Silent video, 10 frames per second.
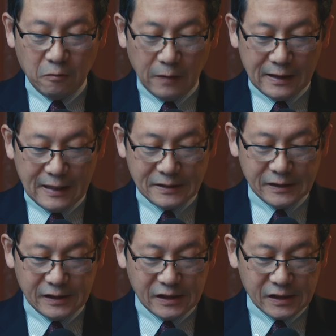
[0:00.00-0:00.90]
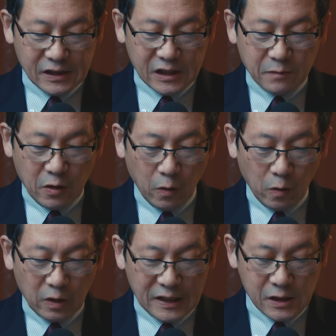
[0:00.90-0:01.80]
我らに罪を
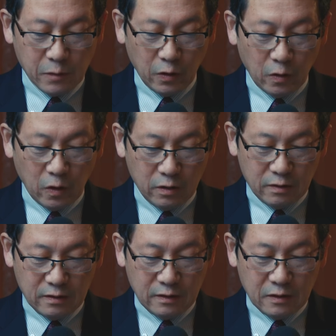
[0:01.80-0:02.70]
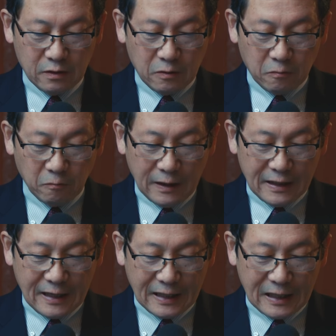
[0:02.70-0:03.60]
犯す者を、
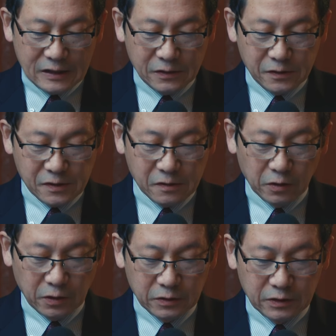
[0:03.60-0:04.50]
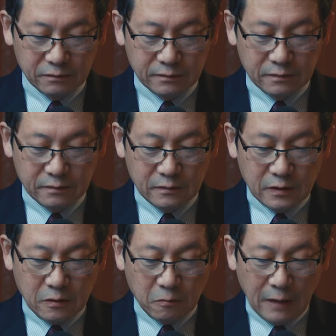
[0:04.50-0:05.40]
我らが許すごとく、
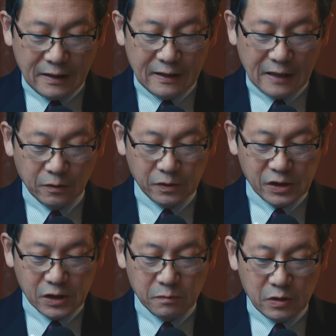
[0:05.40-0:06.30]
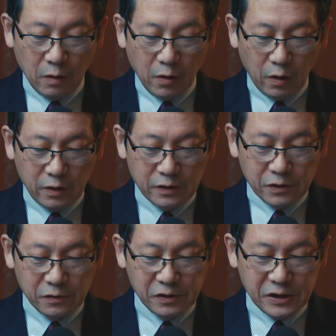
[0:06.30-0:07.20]
我らの罪をも
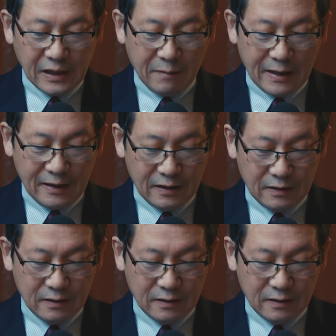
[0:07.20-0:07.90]
許したまえ。